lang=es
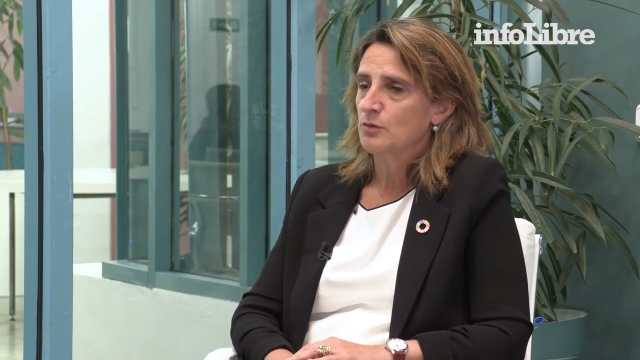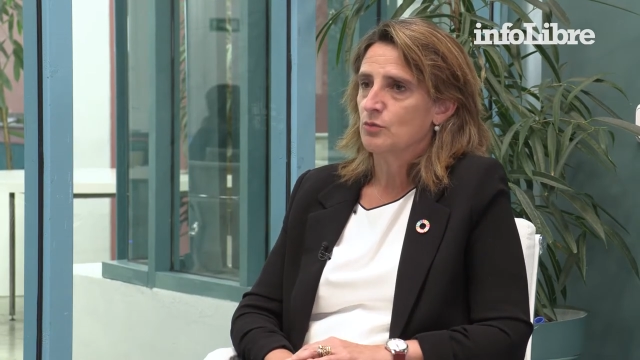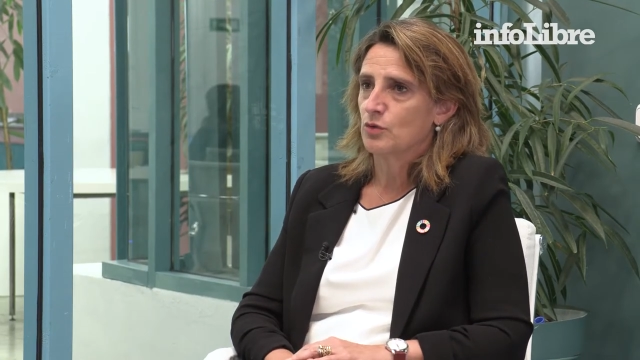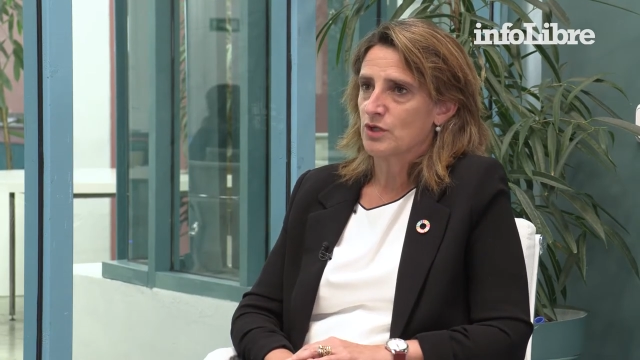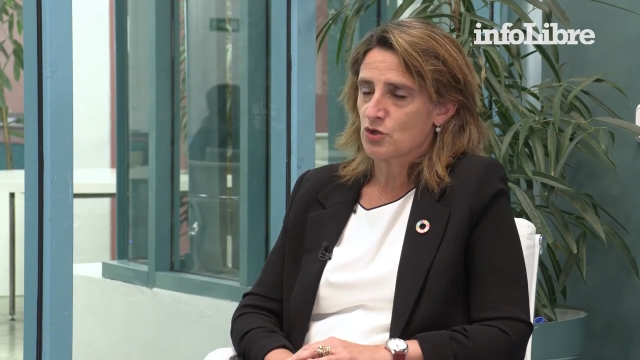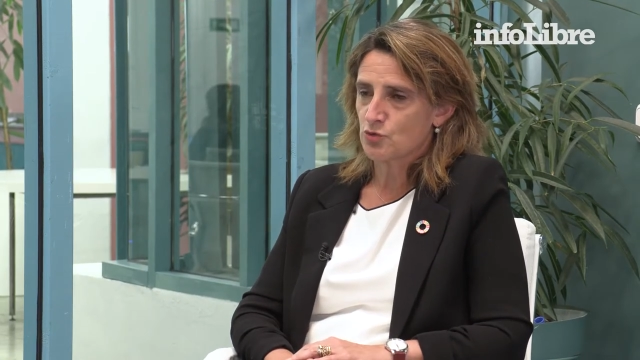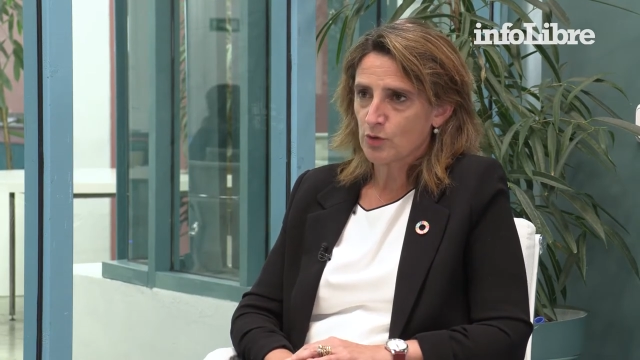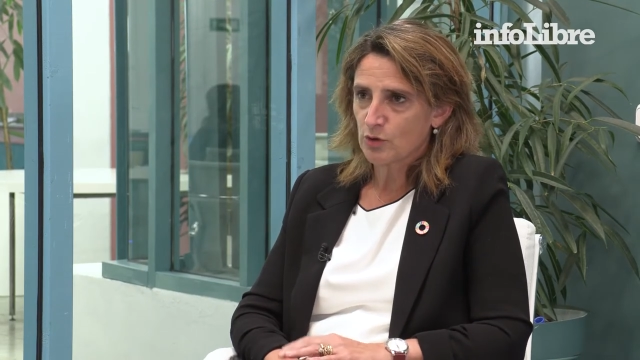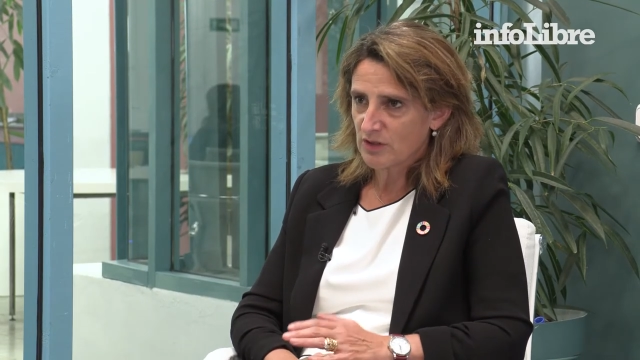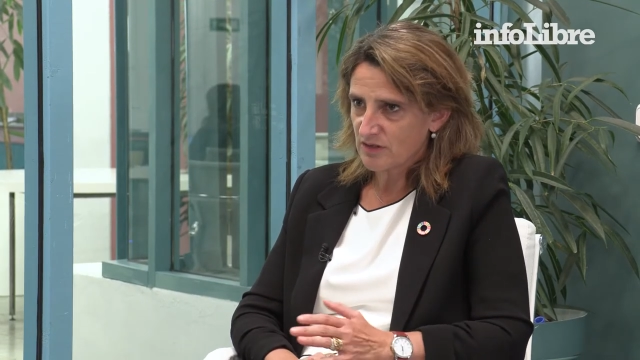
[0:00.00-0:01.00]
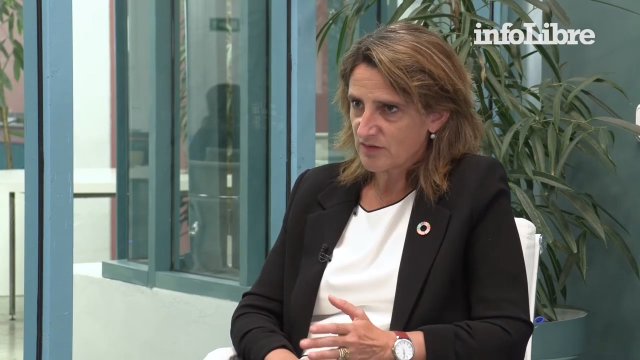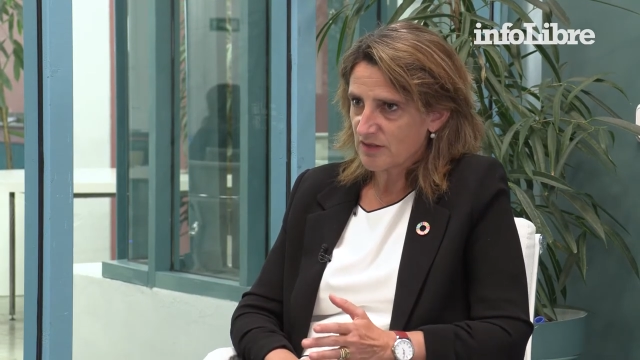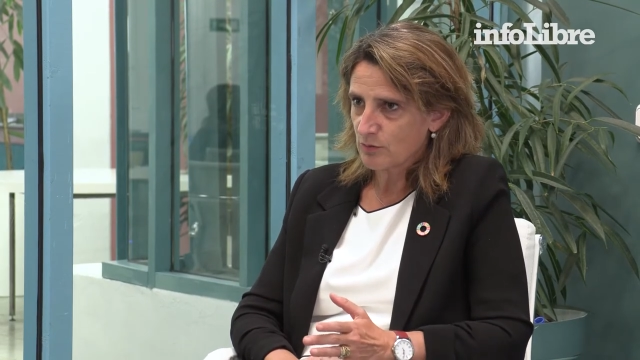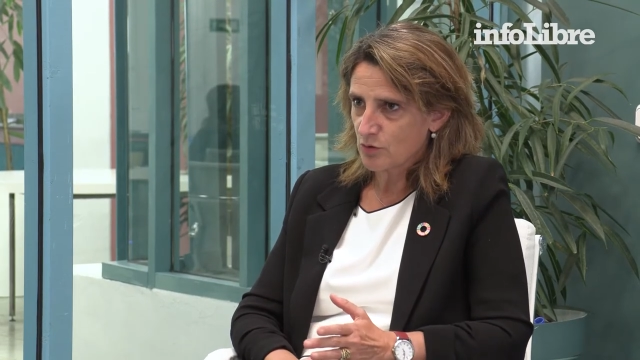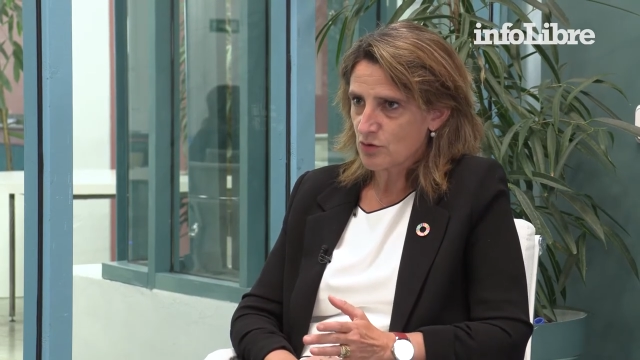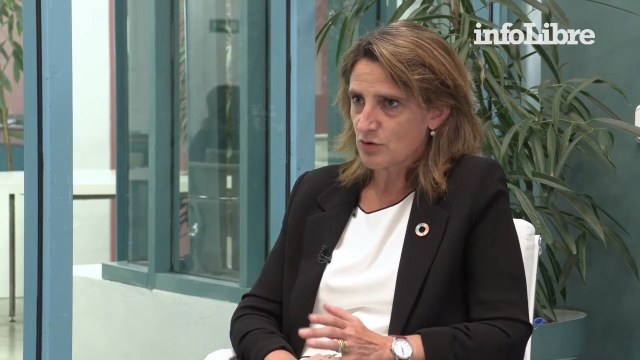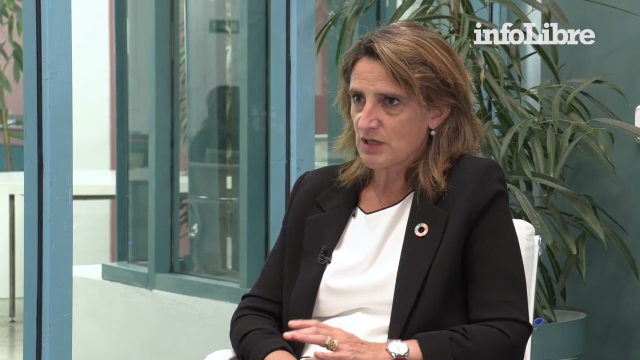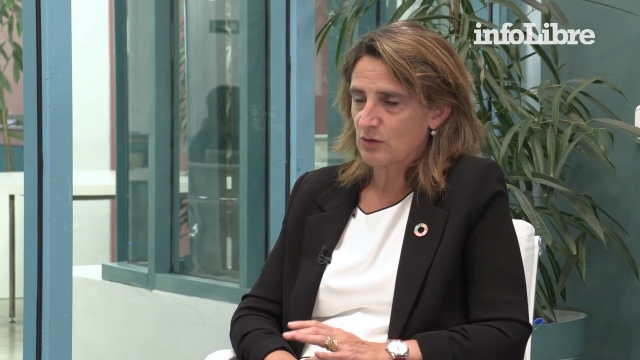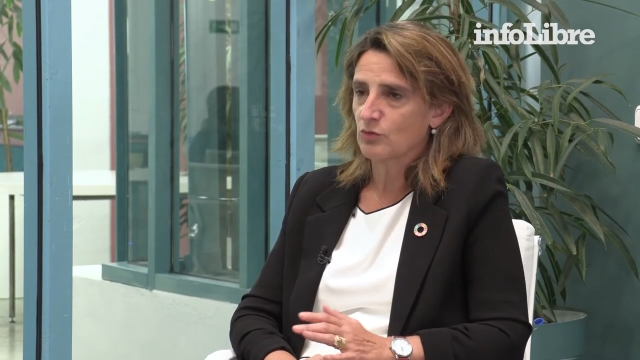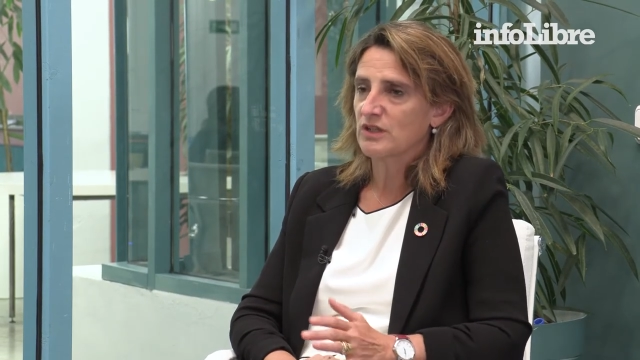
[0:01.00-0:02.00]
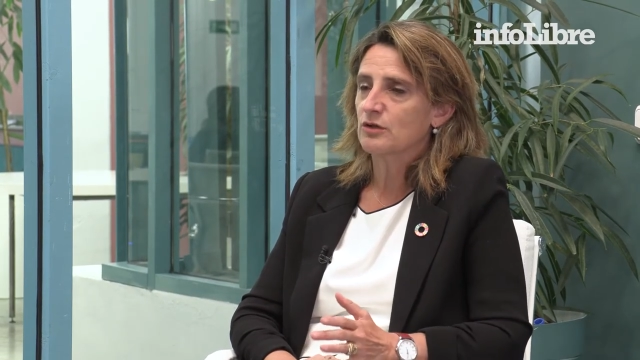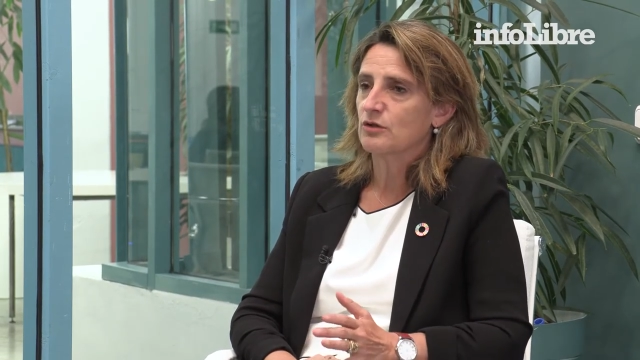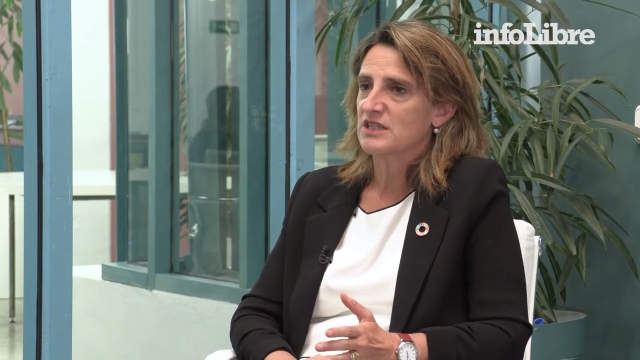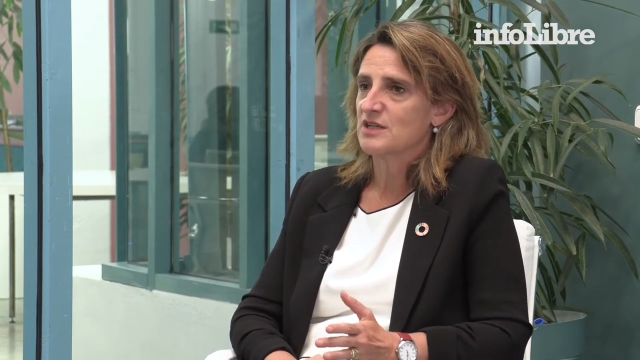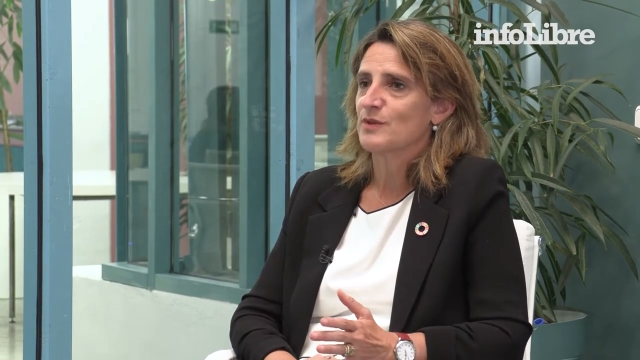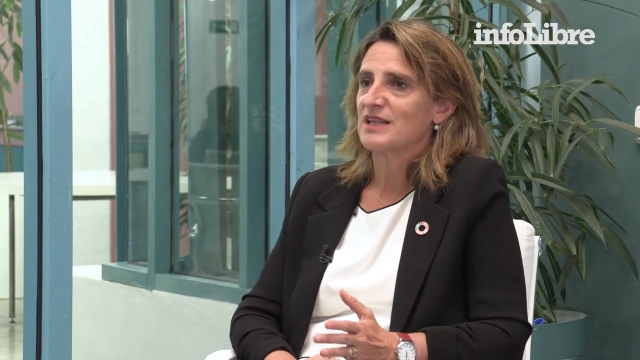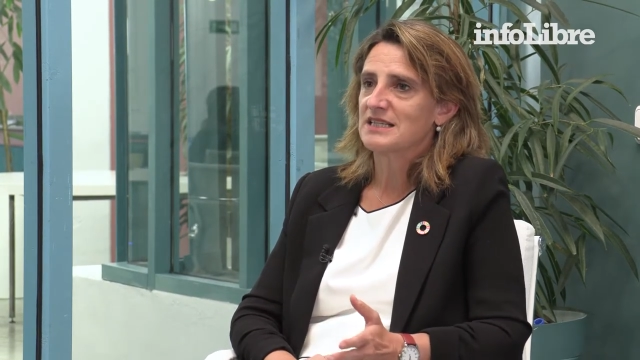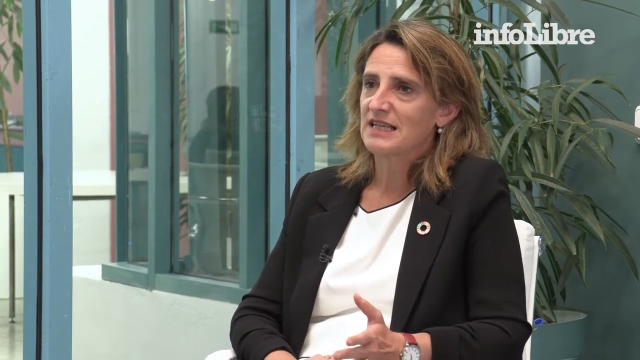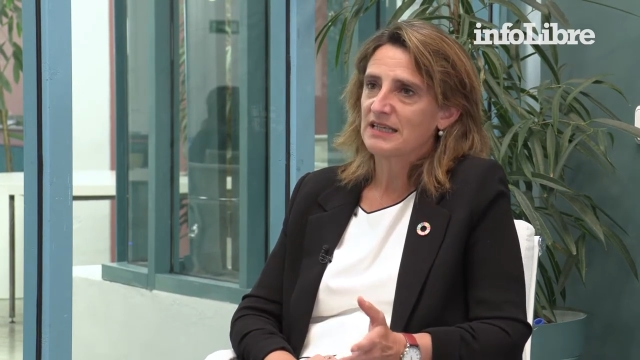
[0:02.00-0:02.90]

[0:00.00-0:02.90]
Por eso es por lo que decidimos acudir con esas medidas de